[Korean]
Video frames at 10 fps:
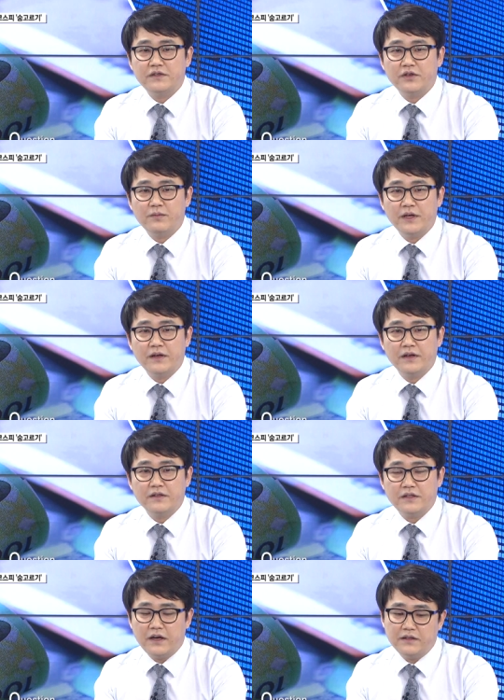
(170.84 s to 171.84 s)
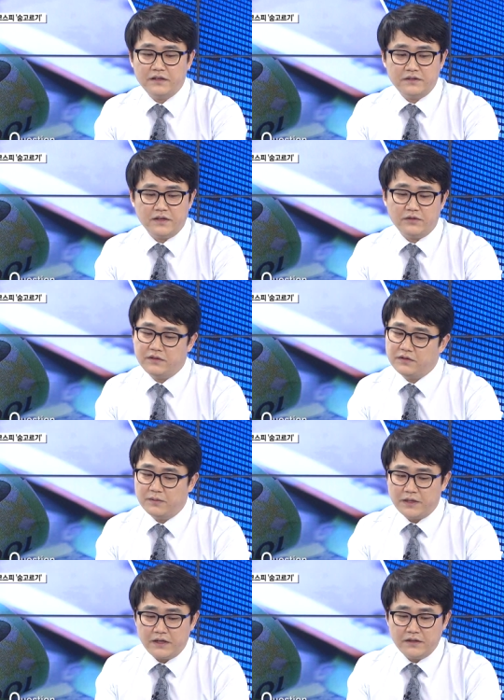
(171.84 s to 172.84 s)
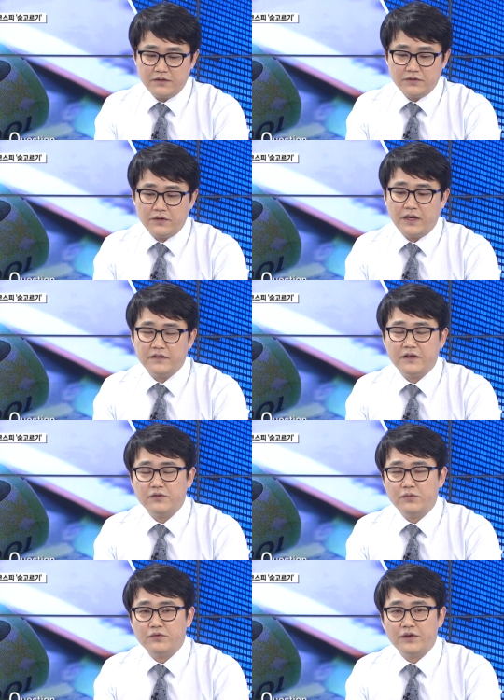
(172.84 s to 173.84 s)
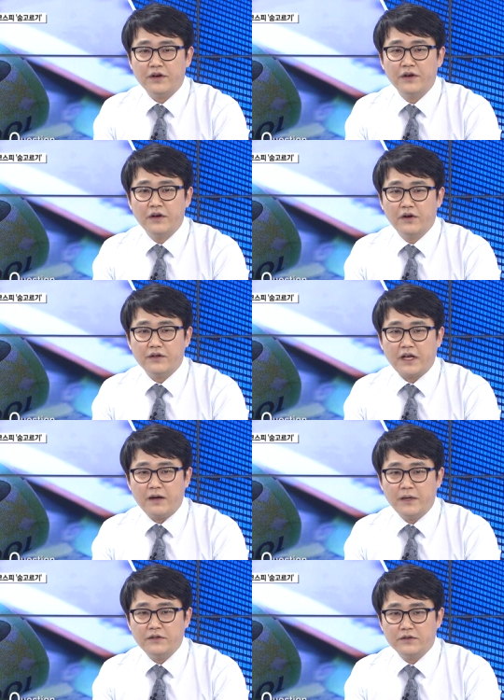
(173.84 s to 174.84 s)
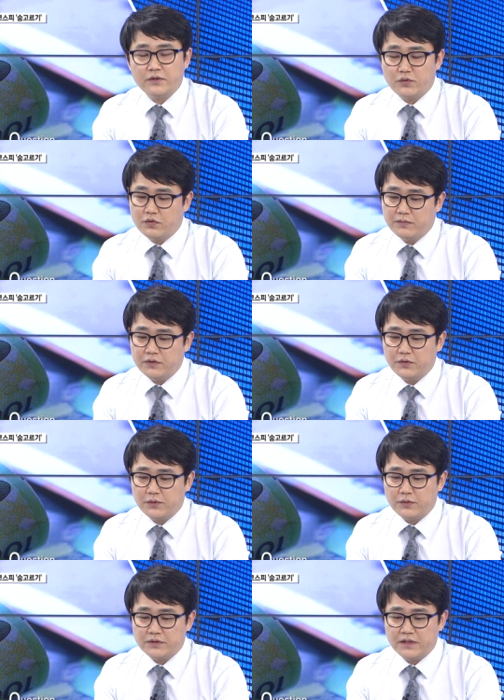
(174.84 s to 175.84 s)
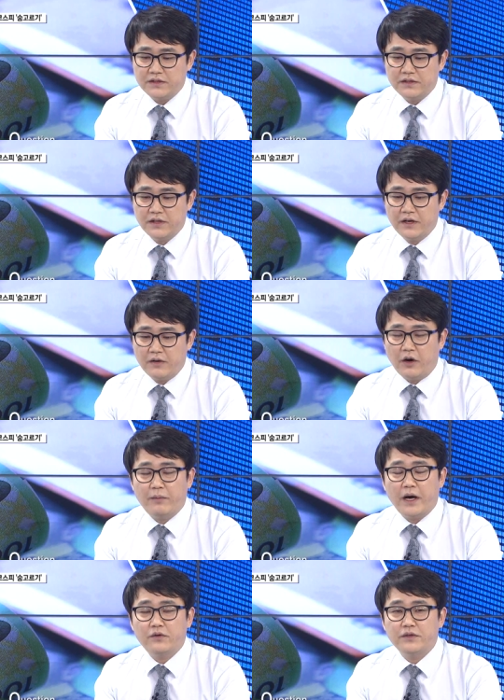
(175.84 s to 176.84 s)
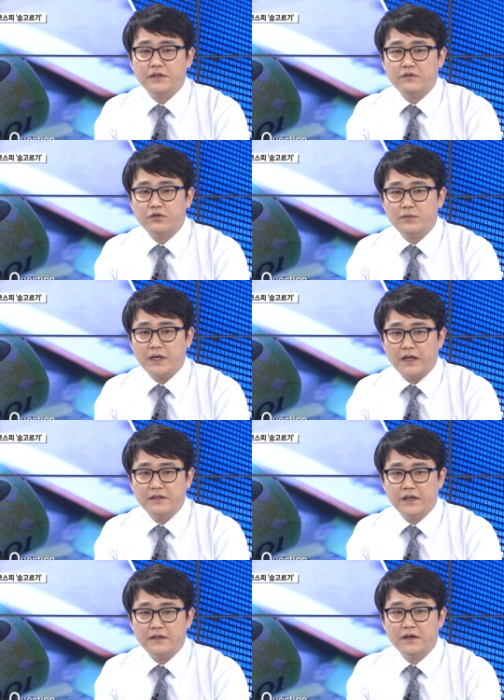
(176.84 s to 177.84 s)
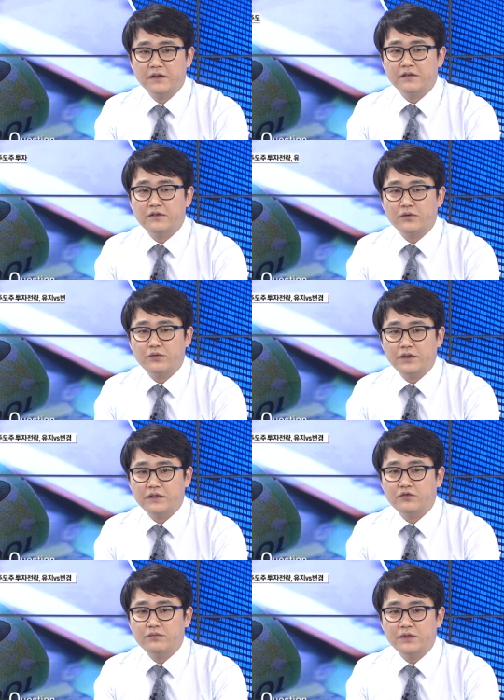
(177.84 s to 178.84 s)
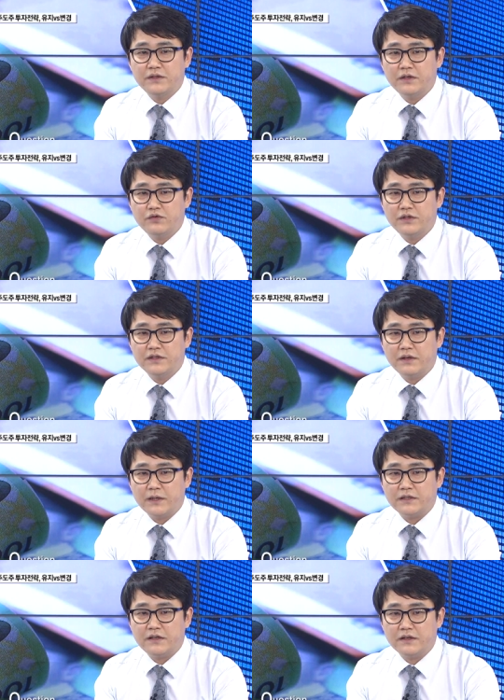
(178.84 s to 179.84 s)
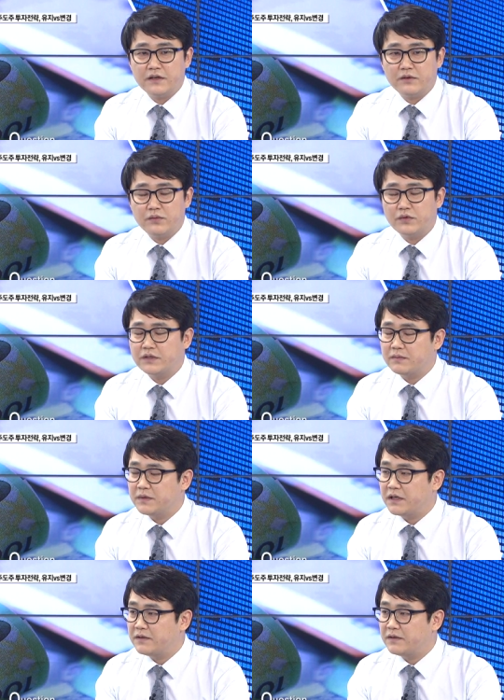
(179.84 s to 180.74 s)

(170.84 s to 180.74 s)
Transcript: 시점에 사야 되느냐 이 시점에 사야 되는 건 저는 아니라고 보고요. 어, 다만 여기서 조금만 늘려줬을 때는 어, 바로 이제 투입이 가능한 그 정도의 이제 준비는 해두시는 게 맞지 않을까라고 보고 있습니다.